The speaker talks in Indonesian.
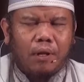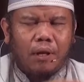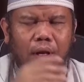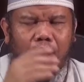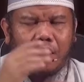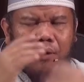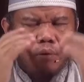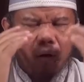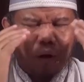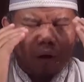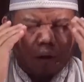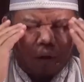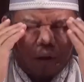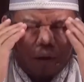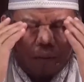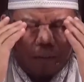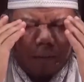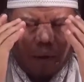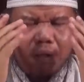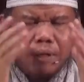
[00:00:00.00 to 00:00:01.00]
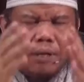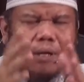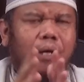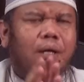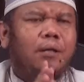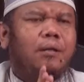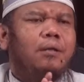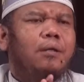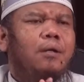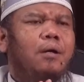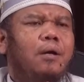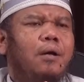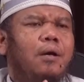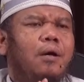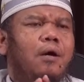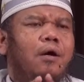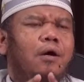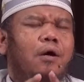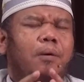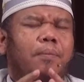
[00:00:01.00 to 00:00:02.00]
Lalu Allah melihat
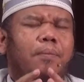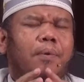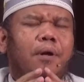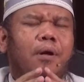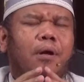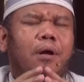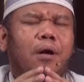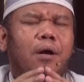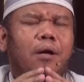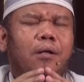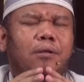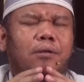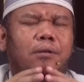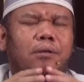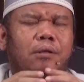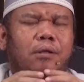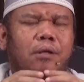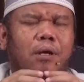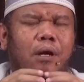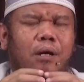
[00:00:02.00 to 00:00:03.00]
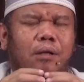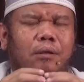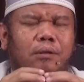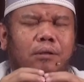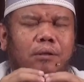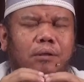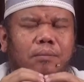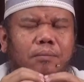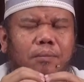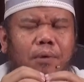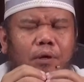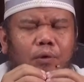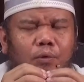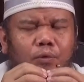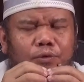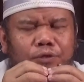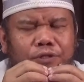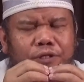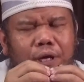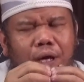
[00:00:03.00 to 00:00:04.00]
kepada hati-hati
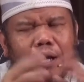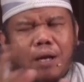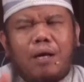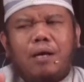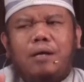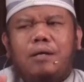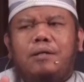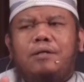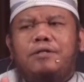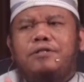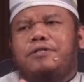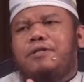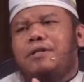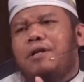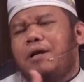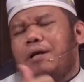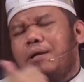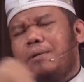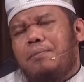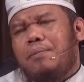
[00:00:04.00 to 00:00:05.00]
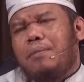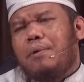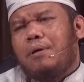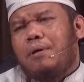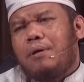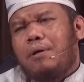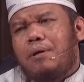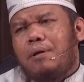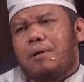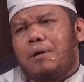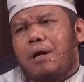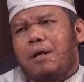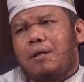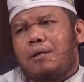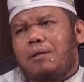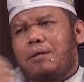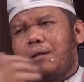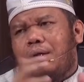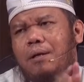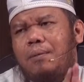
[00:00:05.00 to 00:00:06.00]
manusia lain selain
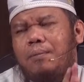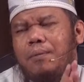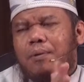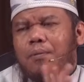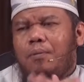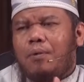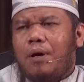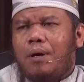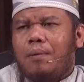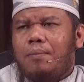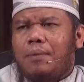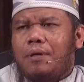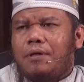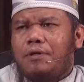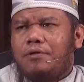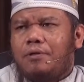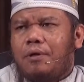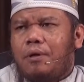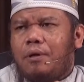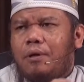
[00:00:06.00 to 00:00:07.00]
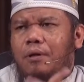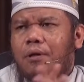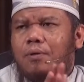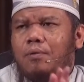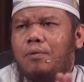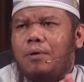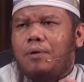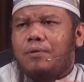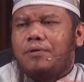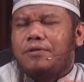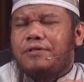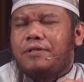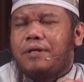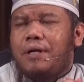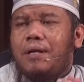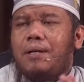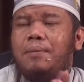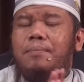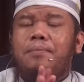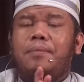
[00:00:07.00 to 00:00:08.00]
hati Nabi Muhammad saw
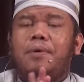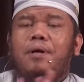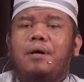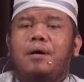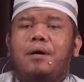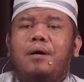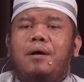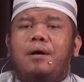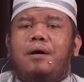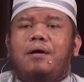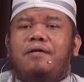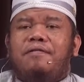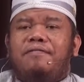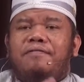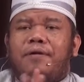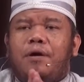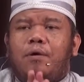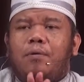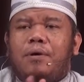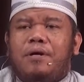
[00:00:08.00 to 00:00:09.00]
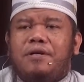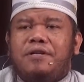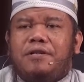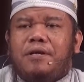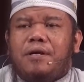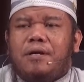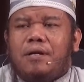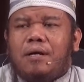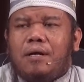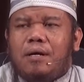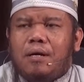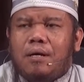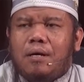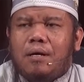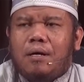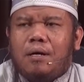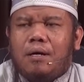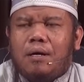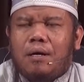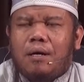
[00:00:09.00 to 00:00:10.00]

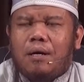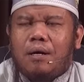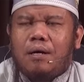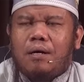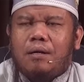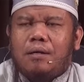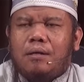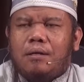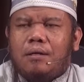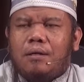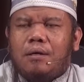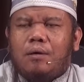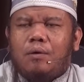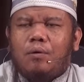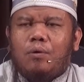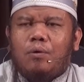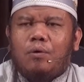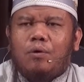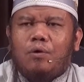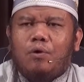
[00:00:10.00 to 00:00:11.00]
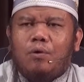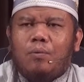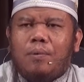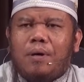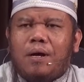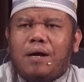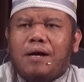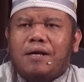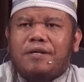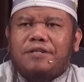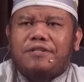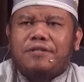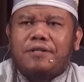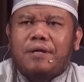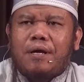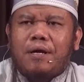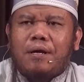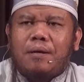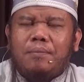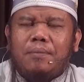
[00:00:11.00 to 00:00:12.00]
fawajada anna quluba
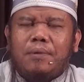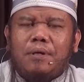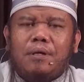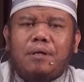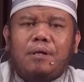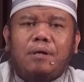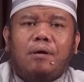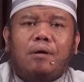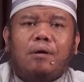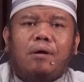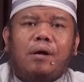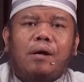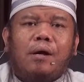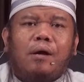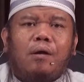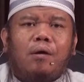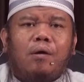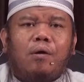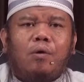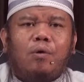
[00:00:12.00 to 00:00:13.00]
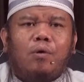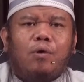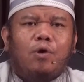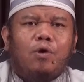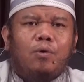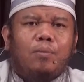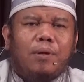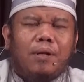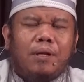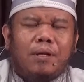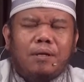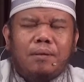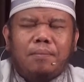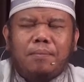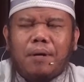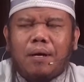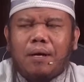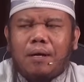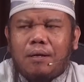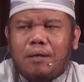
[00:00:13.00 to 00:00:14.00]
ashabihi khaira qulubil
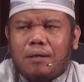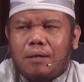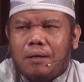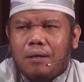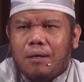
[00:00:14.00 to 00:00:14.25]
ibad.